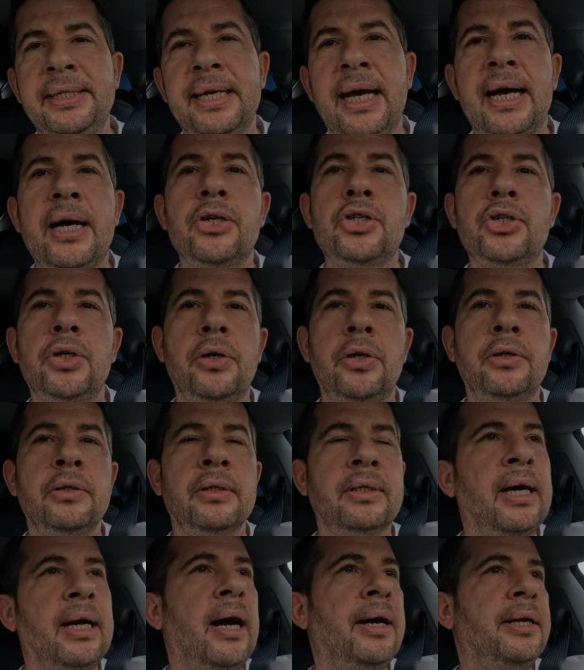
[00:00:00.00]
da
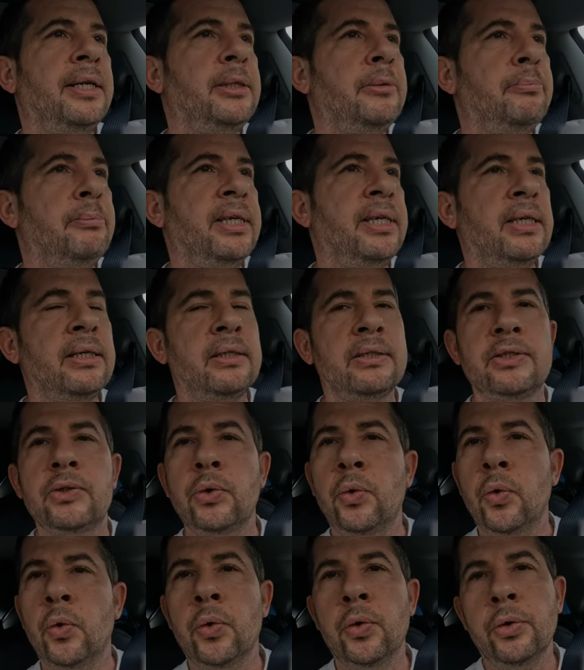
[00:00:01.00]
schon gar nicht mehr
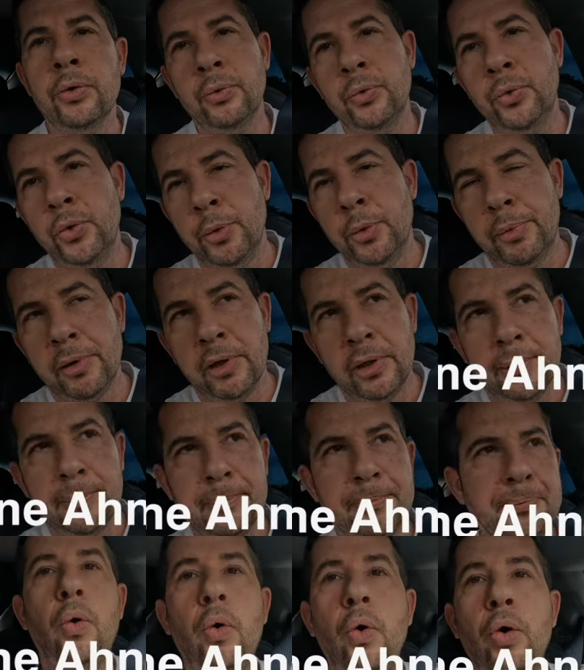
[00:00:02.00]
so übel.
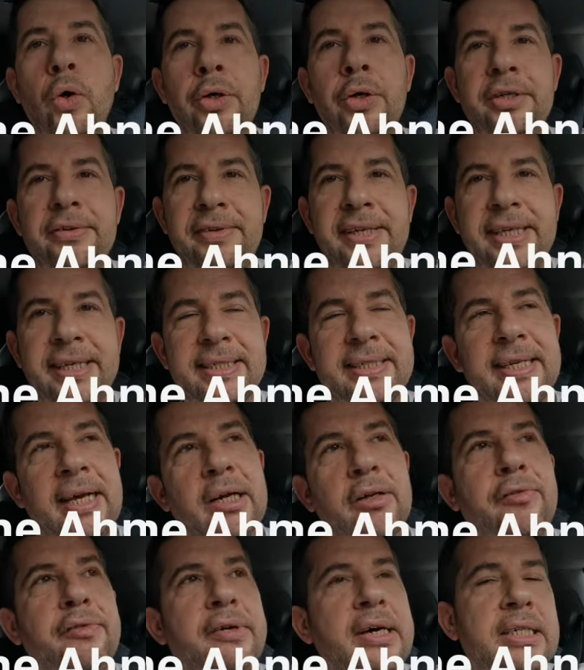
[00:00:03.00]
Und wie
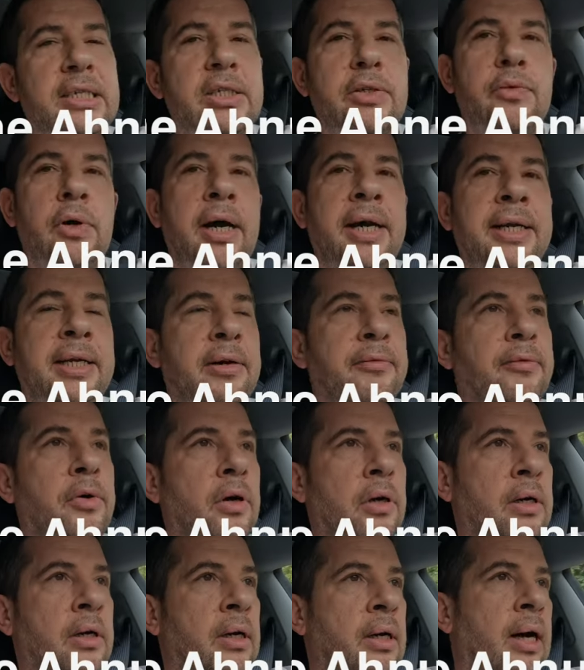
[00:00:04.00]
gesagt, fast vor einer
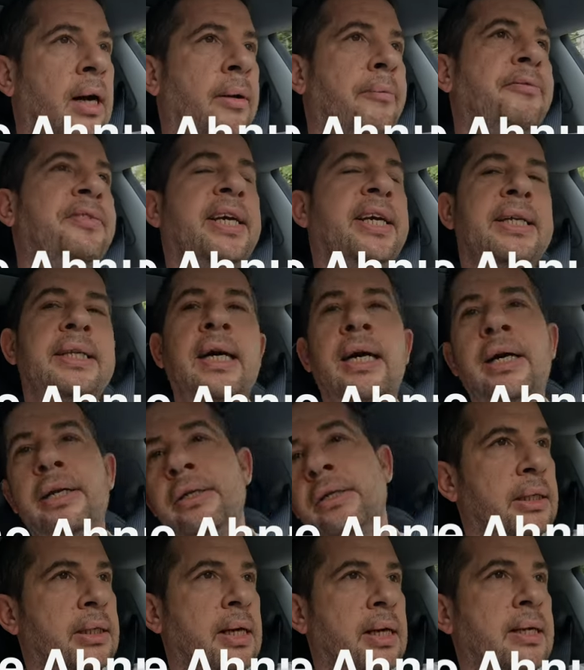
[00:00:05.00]
Woche haben wir
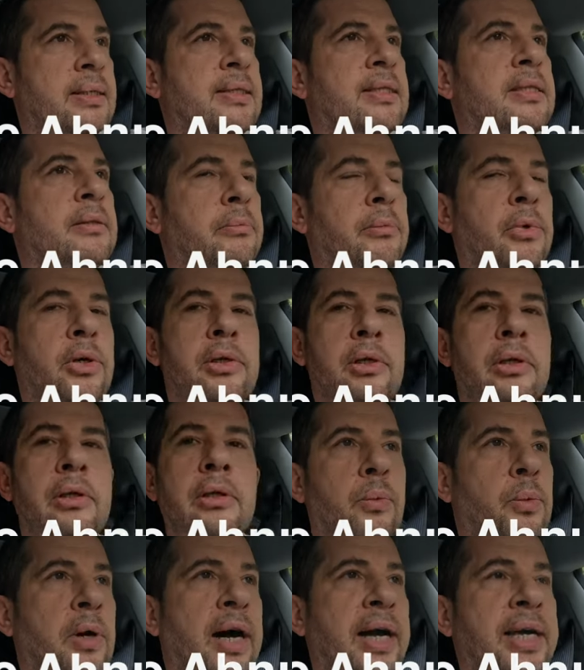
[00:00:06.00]
dann das Model
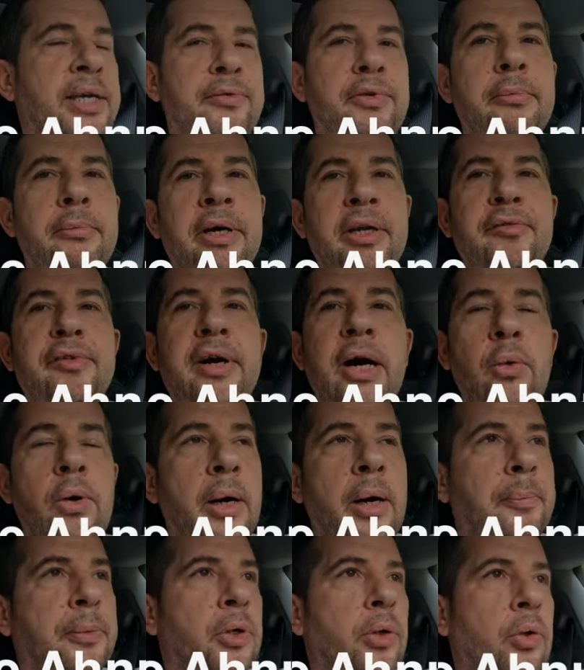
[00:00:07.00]
Y für meine Frau
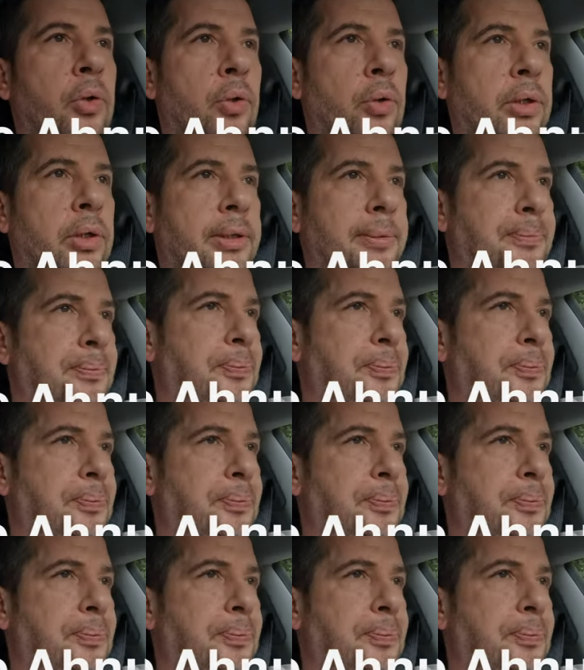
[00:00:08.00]
abgeholt